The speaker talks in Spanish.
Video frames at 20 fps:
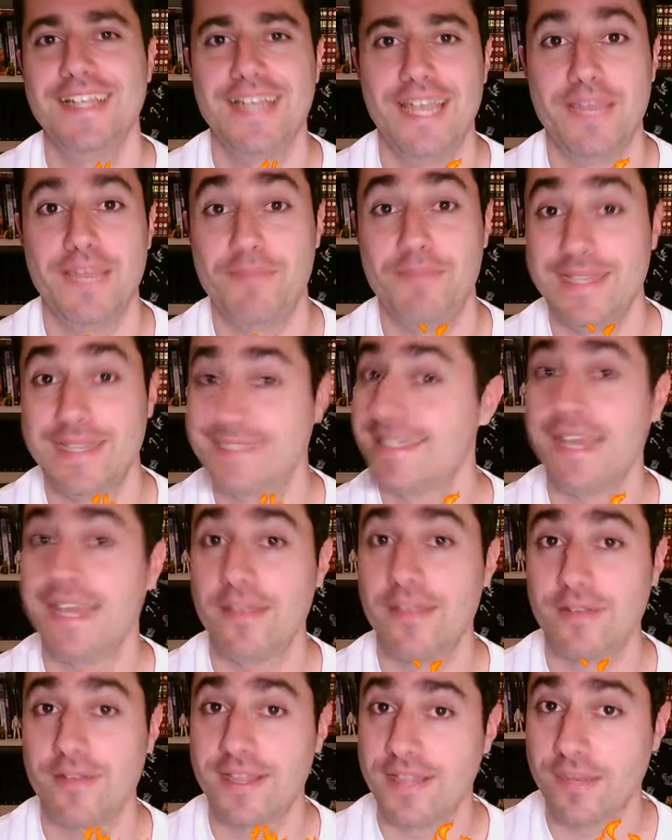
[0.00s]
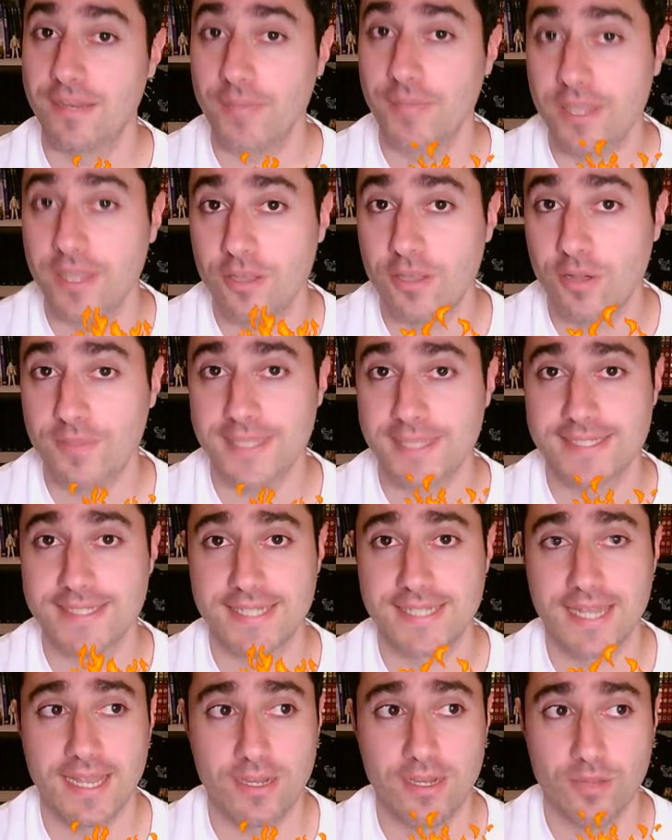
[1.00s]
Eh, bien sea durante el vídeo o bien
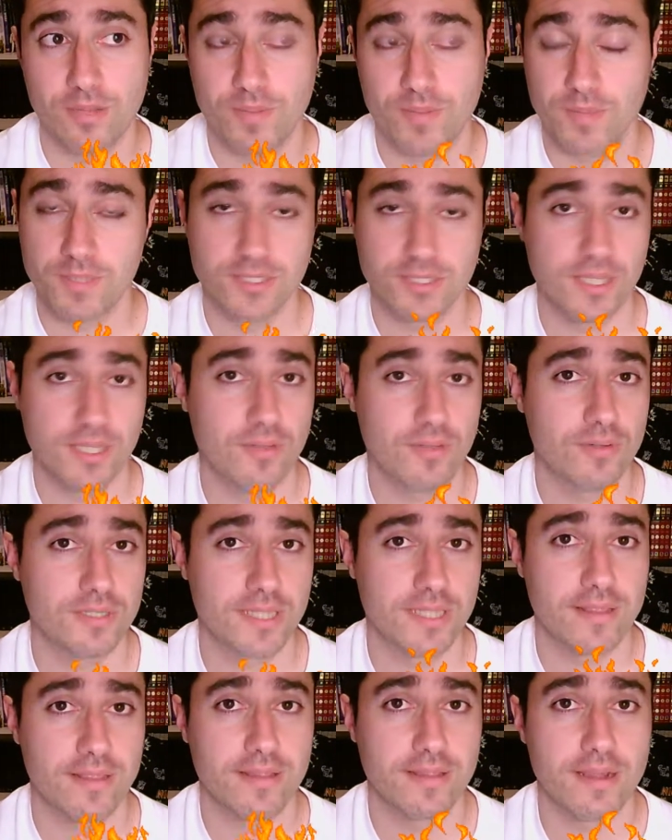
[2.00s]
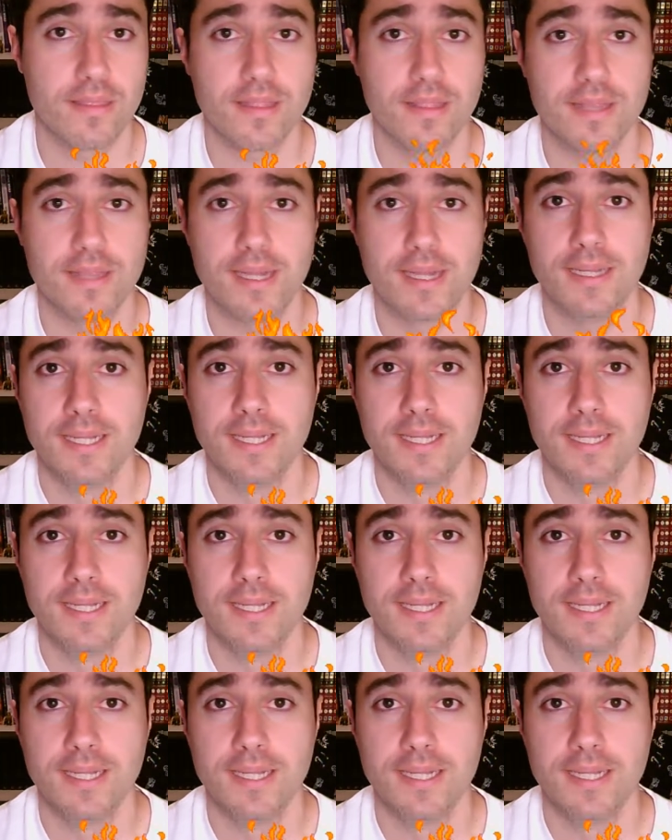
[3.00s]
sea en los propios títulos, etcétera, etcétera,